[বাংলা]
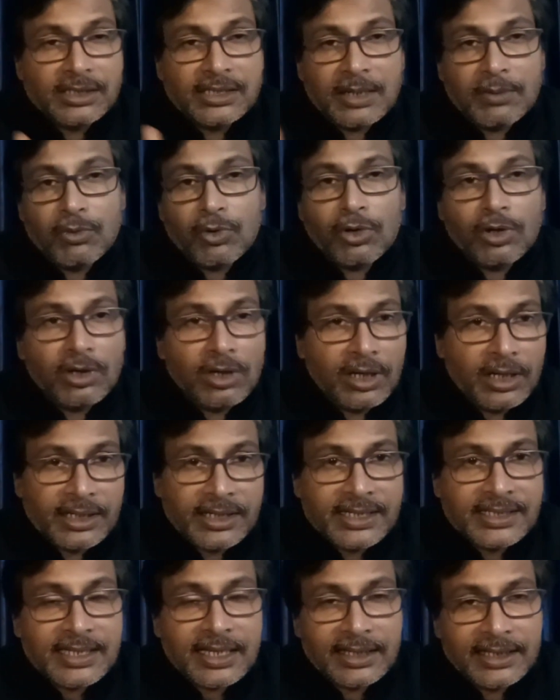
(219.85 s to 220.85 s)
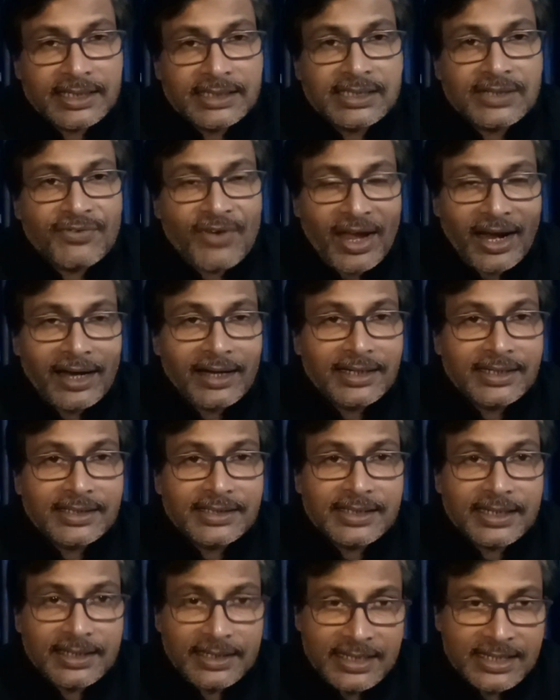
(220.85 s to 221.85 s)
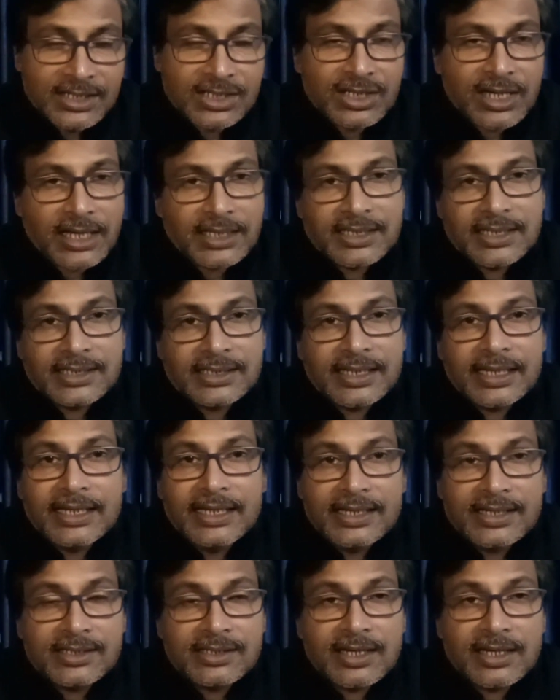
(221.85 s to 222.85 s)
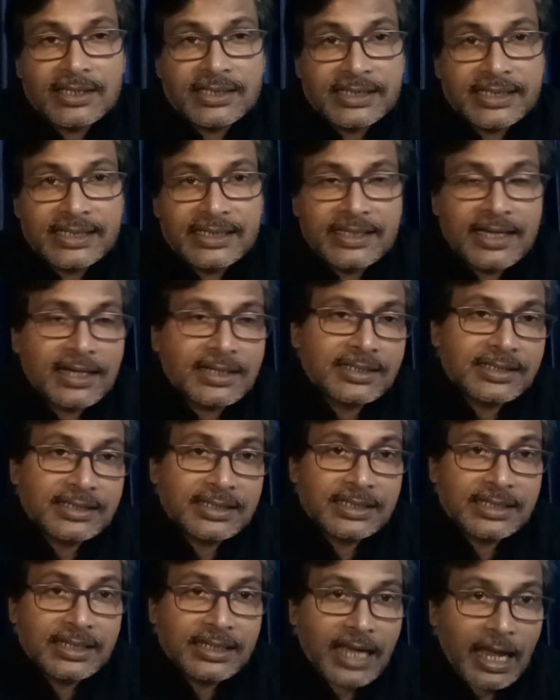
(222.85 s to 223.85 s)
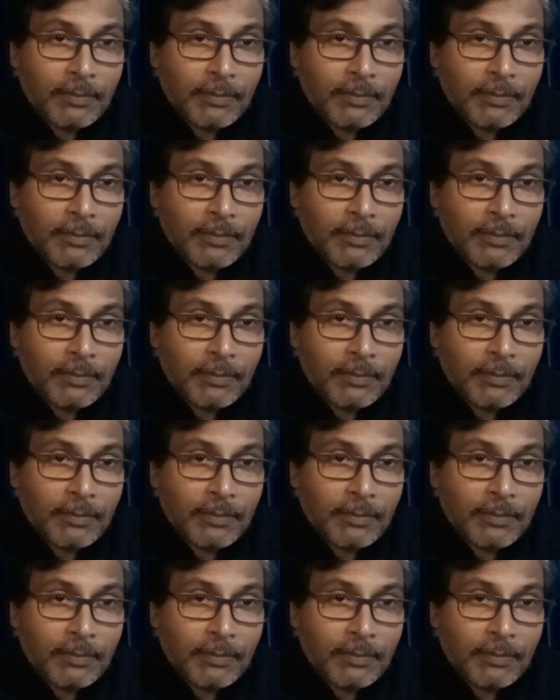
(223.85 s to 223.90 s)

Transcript: যেমন টিচারদের যে ফ্যাকাল্টি যে লিস্ট আছে সেই লিস্টটা যে ইআরসি